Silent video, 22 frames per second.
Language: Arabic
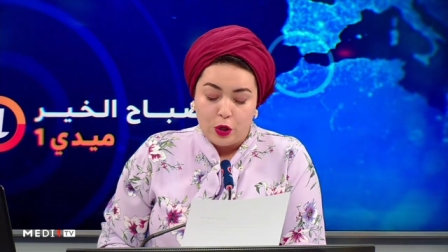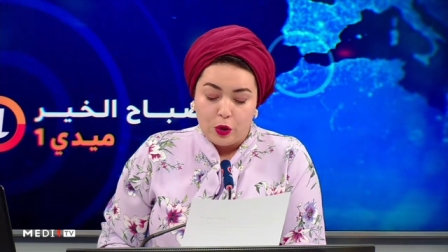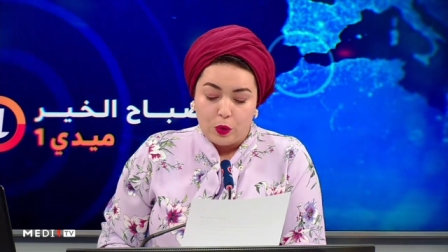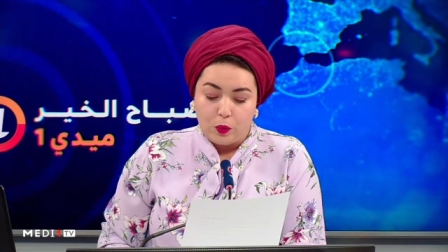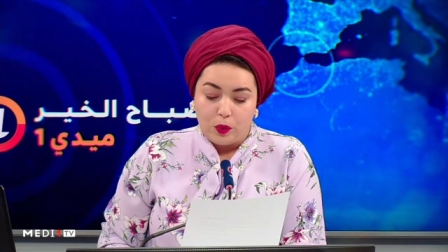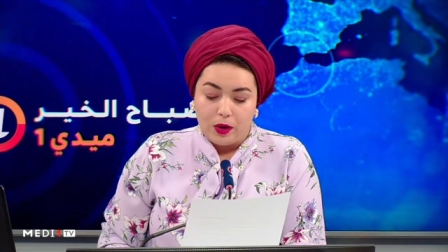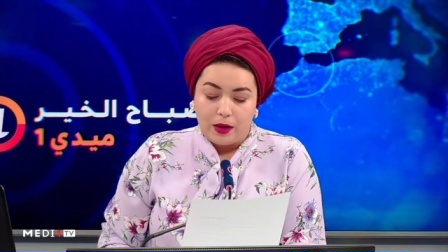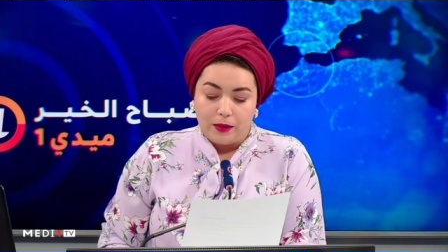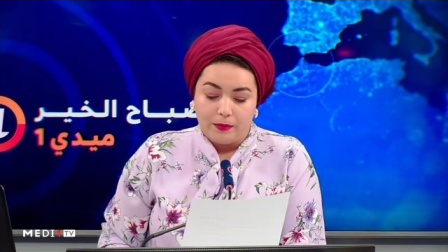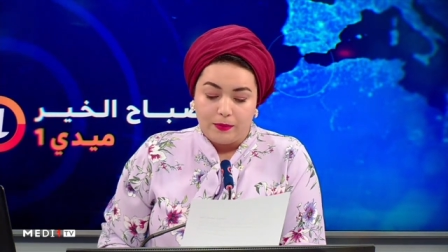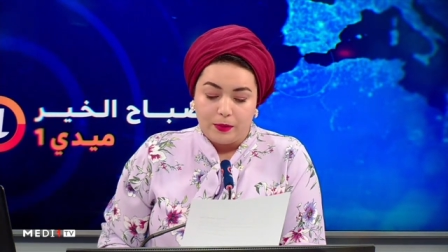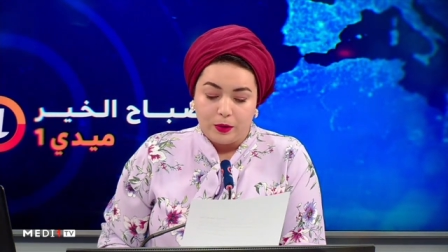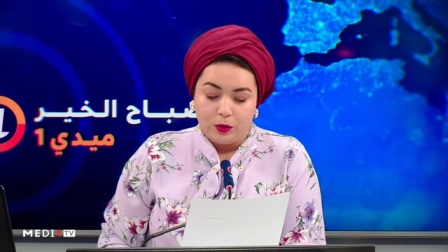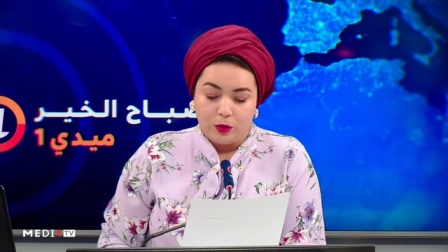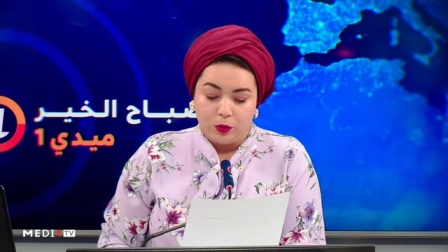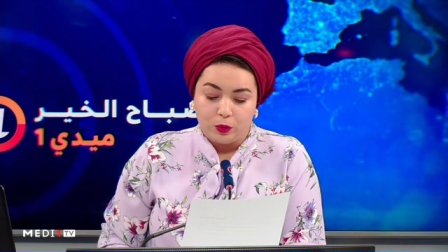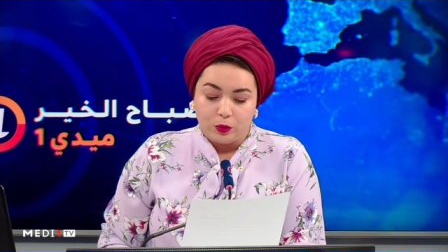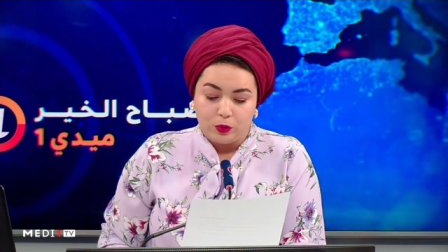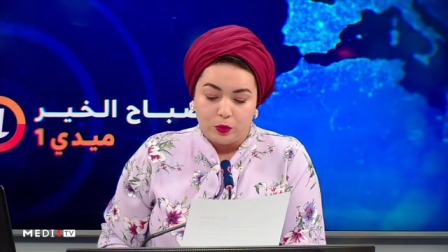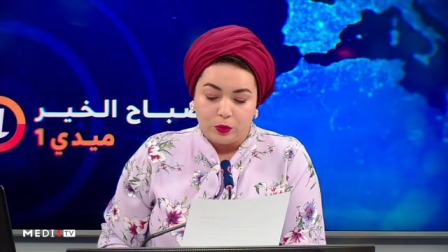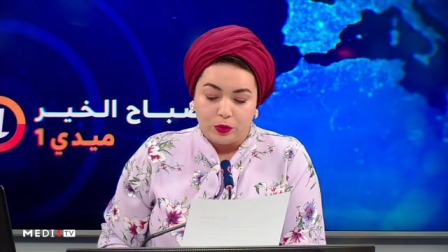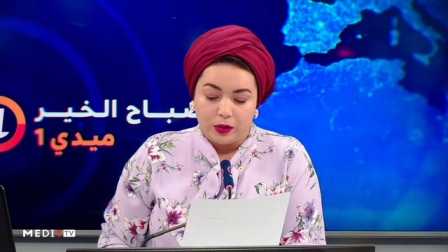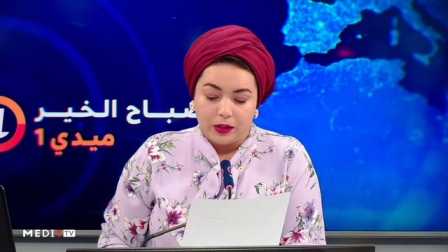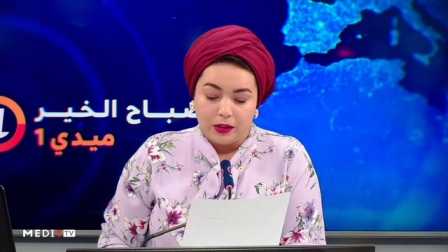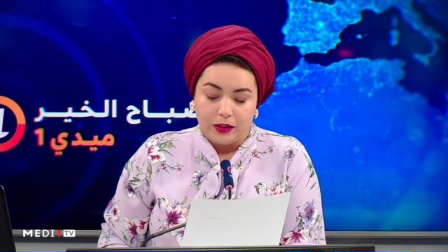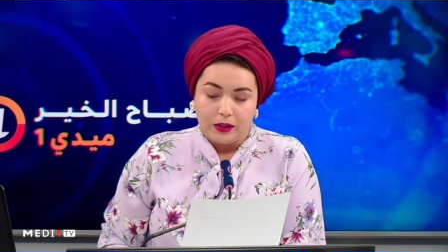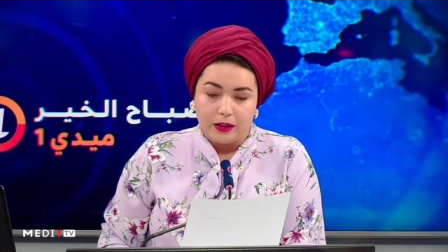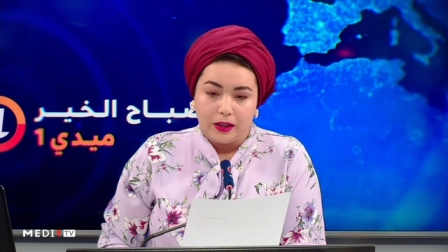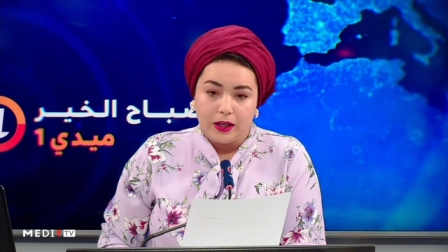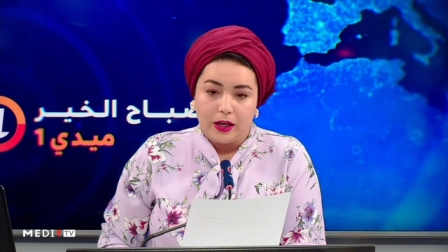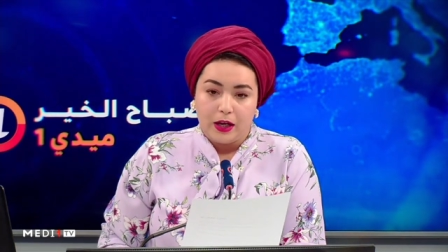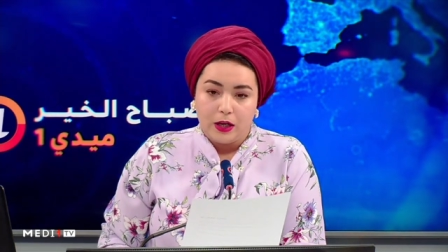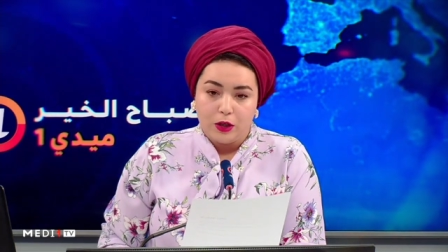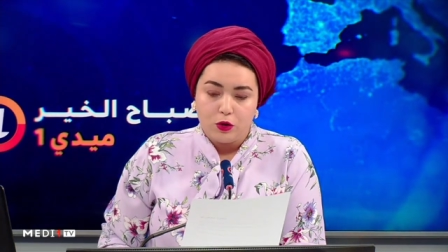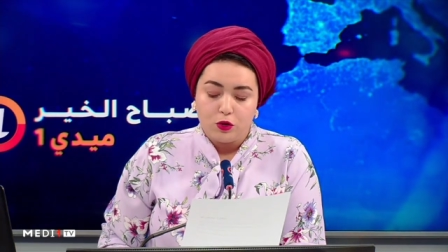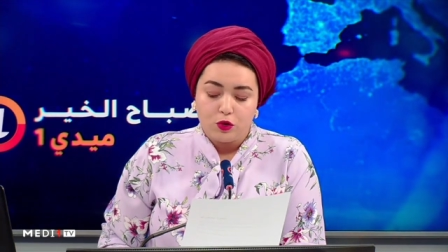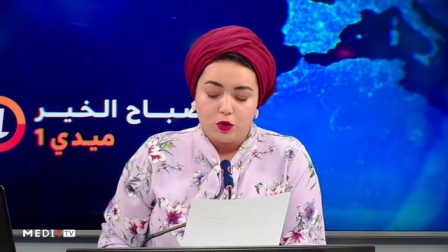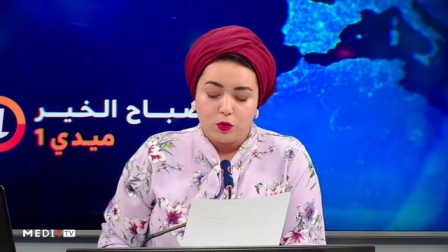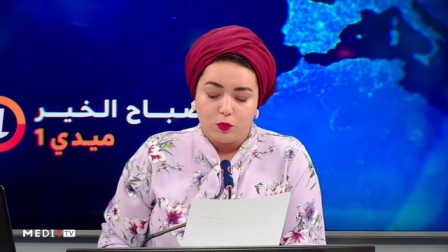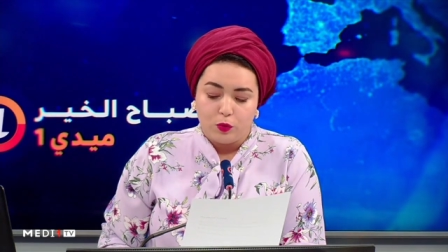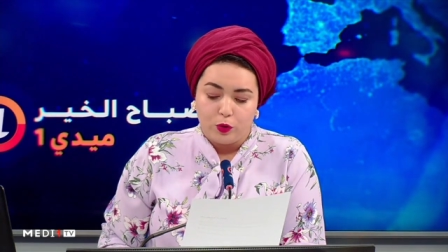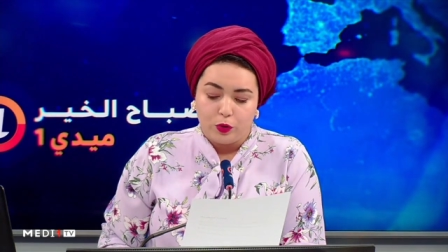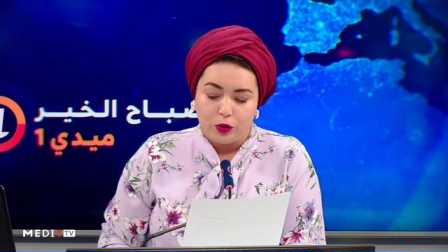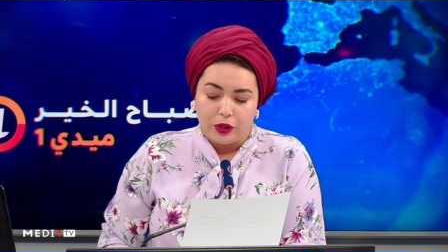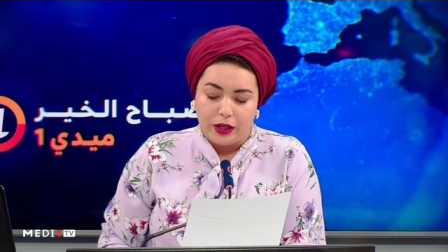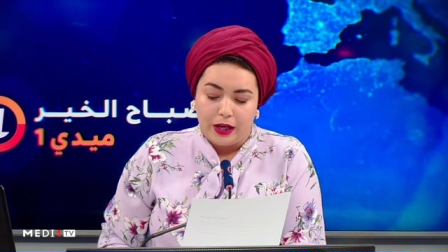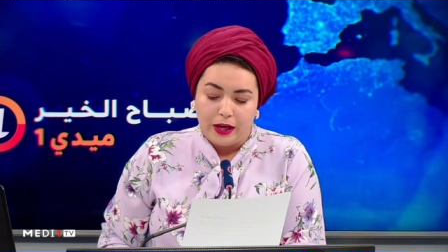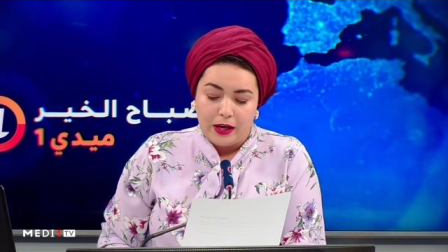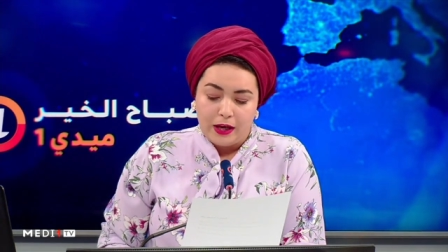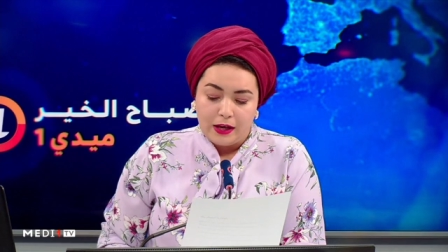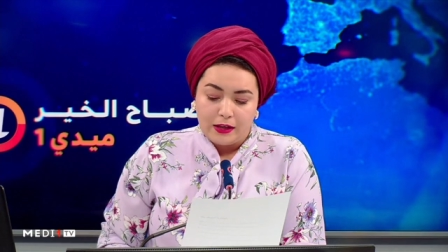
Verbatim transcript: وبحضور الجمهور